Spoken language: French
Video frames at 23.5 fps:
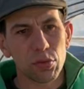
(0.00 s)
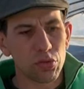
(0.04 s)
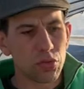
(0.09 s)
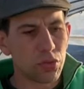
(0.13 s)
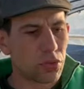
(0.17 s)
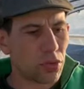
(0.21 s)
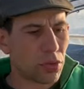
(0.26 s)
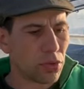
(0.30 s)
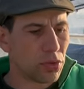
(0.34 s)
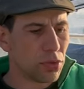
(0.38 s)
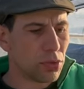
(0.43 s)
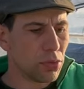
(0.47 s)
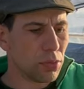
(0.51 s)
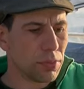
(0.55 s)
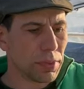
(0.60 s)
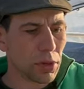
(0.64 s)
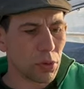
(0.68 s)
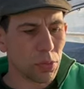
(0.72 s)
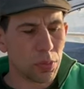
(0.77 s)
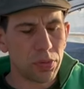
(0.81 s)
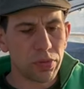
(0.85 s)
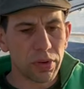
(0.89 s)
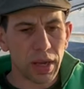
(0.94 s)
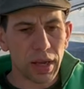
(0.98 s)
est juste au-dessus, bien
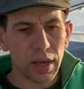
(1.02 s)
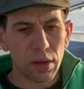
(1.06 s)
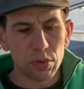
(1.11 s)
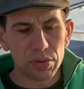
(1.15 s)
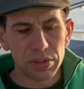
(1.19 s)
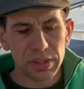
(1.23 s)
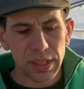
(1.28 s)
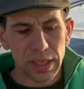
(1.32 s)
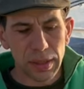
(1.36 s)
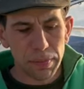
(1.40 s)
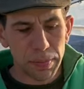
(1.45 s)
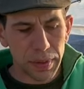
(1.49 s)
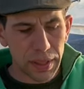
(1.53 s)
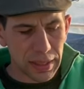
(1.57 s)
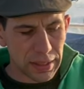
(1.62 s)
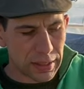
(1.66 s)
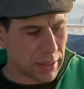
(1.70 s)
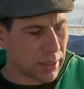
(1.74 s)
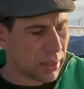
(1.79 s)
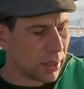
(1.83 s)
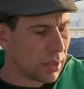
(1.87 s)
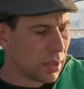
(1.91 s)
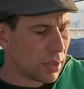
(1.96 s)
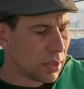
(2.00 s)
de pouvoir arroser les
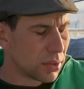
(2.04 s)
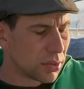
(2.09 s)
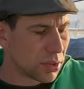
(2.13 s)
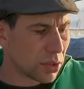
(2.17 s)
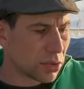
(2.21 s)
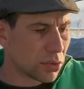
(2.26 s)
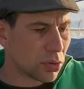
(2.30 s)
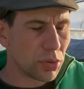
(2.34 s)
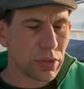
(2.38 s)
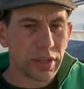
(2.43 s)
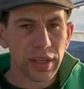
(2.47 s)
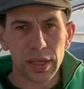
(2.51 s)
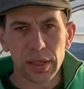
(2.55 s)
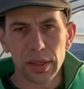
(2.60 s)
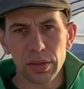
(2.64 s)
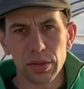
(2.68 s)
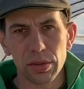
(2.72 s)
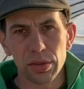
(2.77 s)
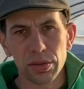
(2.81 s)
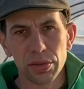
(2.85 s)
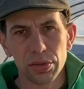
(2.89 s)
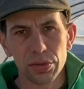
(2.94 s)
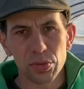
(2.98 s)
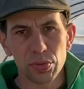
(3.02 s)
plaques sans aucun
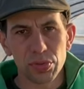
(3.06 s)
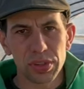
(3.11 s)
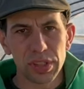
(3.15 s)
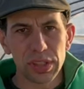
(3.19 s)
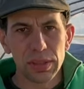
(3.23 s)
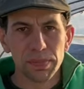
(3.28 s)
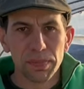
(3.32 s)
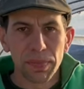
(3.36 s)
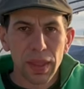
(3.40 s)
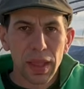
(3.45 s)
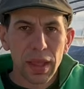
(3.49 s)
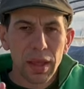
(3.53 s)
euh, souci.